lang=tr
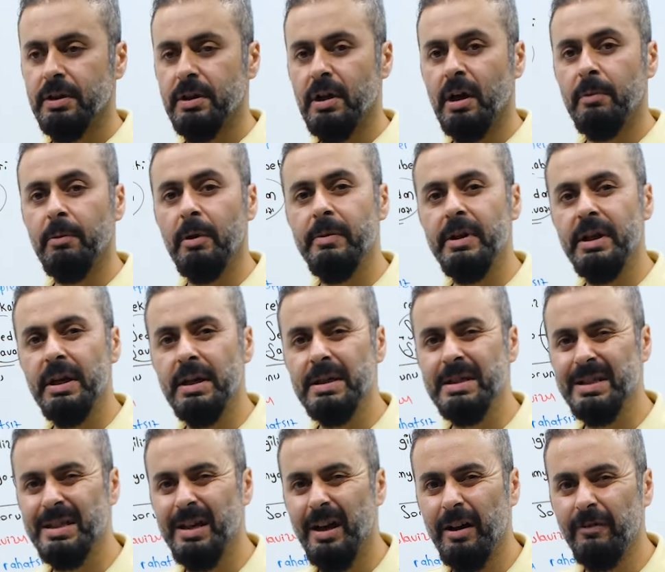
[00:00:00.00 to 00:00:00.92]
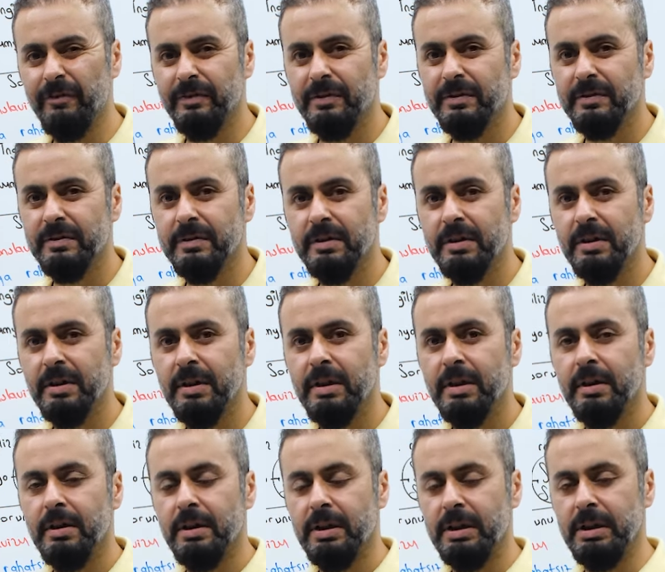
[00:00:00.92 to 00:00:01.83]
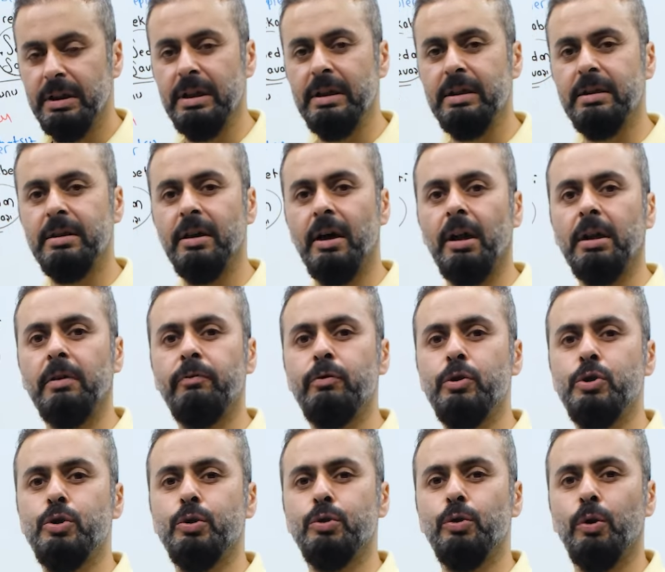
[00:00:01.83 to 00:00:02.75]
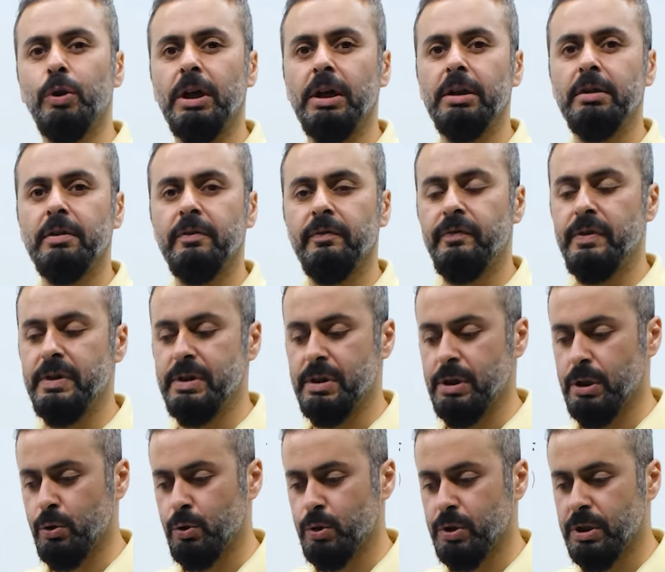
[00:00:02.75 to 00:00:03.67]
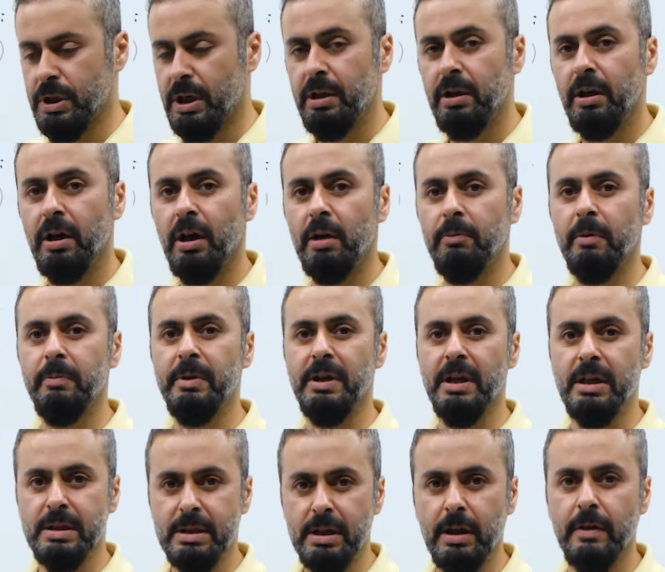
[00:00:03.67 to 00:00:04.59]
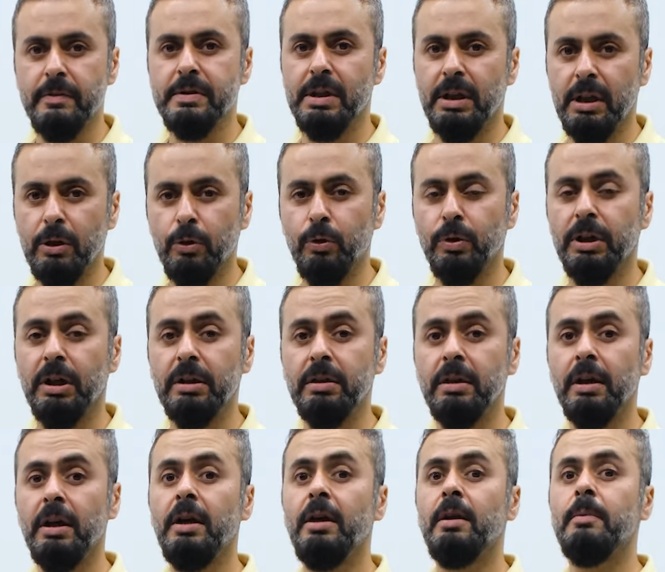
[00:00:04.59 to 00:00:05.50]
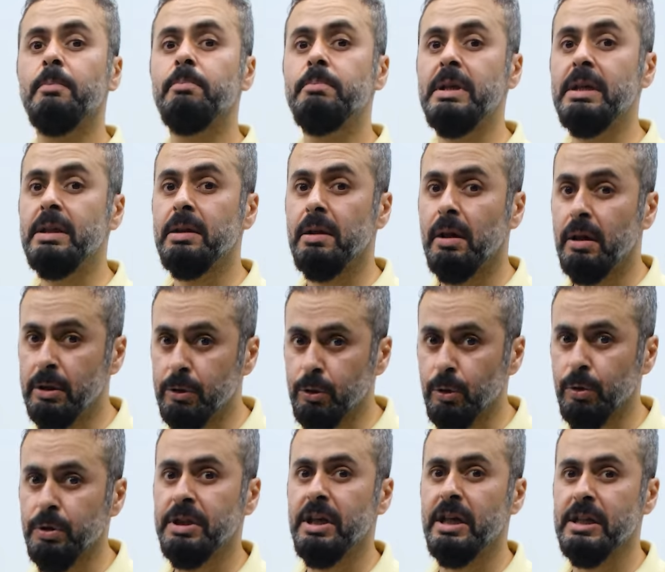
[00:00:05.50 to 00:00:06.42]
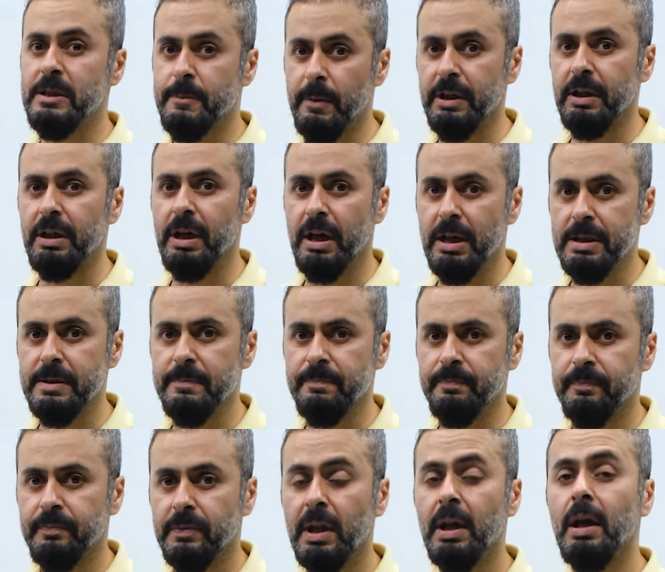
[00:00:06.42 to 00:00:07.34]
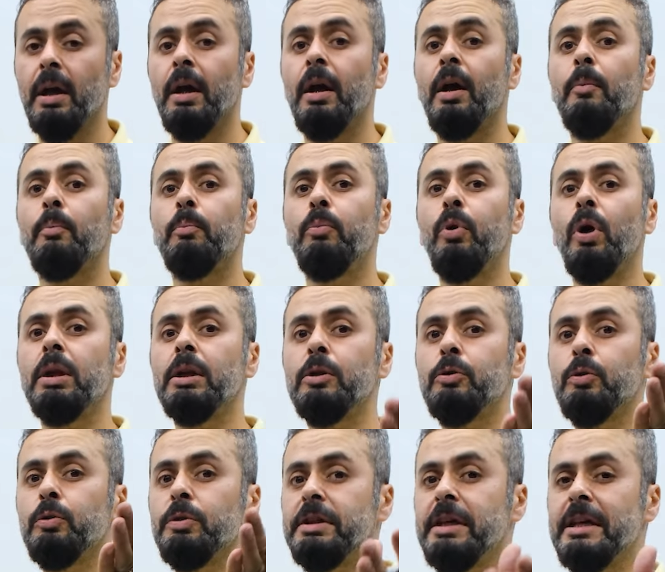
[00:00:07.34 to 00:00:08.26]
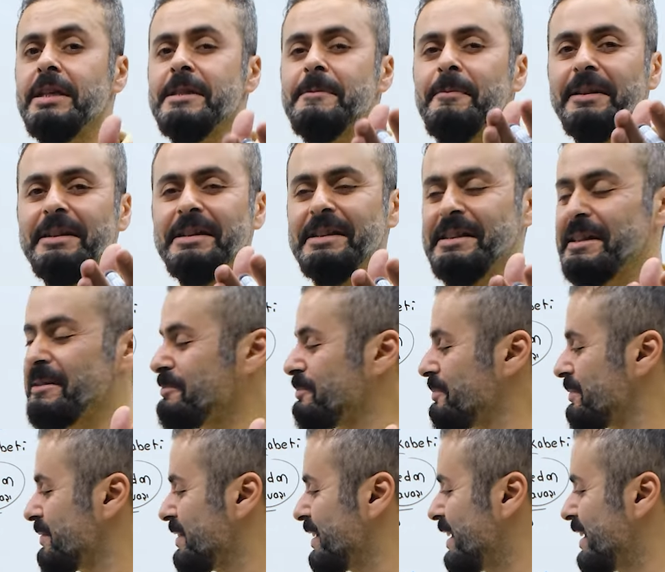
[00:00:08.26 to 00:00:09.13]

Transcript: ama biraz saf, iddialı vücudu olan, fiziği güzel ama biraz saf salak olan bir Anadolu kezbanı lazım. Bu Anadolu kezbanı kim?